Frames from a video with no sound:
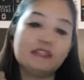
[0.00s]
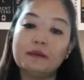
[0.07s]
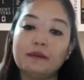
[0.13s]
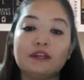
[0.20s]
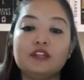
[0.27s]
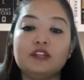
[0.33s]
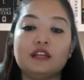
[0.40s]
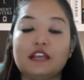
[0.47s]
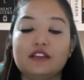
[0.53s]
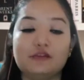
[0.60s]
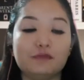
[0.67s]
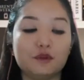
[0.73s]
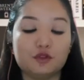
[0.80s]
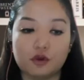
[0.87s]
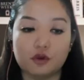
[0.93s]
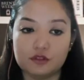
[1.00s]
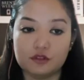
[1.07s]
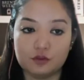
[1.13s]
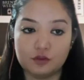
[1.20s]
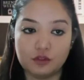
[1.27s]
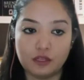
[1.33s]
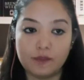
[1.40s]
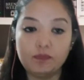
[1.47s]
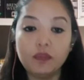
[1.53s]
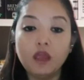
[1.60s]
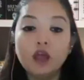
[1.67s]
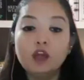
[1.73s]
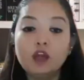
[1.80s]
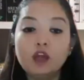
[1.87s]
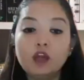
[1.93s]
पास हमेशा लाइफ में चॉइस होता है
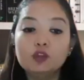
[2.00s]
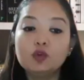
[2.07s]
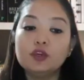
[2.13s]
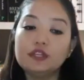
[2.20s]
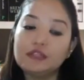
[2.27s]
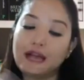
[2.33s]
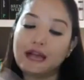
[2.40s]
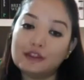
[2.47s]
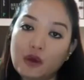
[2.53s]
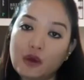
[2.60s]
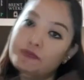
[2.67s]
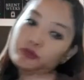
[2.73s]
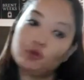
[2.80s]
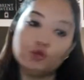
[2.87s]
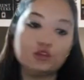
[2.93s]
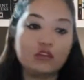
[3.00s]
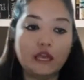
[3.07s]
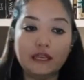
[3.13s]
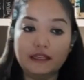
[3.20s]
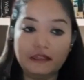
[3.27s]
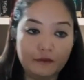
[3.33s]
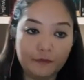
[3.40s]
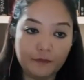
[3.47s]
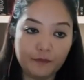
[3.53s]
तो या तो आप सो जाइए